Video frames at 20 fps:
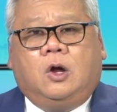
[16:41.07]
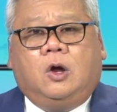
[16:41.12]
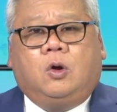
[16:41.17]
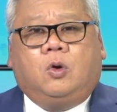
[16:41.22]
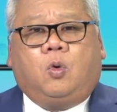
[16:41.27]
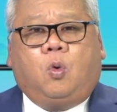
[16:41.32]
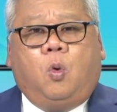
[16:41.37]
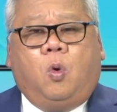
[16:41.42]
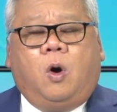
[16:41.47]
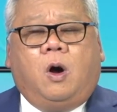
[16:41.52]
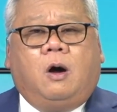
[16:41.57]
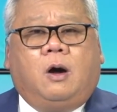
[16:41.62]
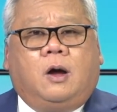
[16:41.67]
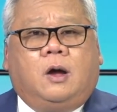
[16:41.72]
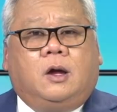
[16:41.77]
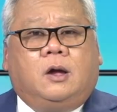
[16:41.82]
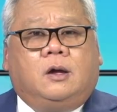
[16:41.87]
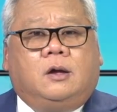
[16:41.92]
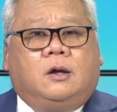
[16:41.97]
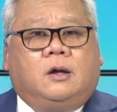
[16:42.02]

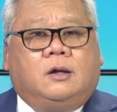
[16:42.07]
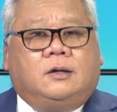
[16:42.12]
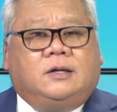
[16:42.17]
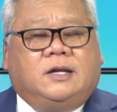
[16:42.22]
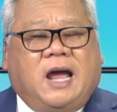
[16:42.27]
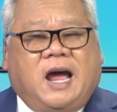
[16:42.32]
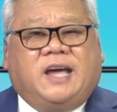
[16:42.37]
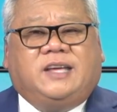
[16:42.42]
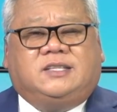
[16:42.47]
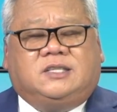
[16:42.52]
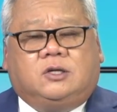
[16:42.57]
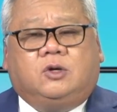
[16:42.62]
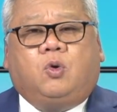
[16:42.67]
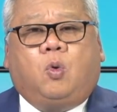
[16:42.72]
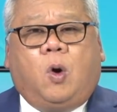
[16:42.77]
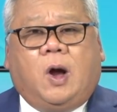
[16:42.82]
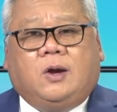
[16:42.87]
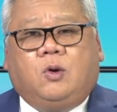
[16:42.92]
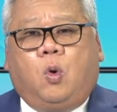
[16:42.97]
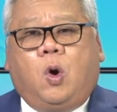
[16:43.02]
của Đại sứ
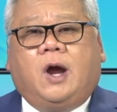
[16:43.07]
quán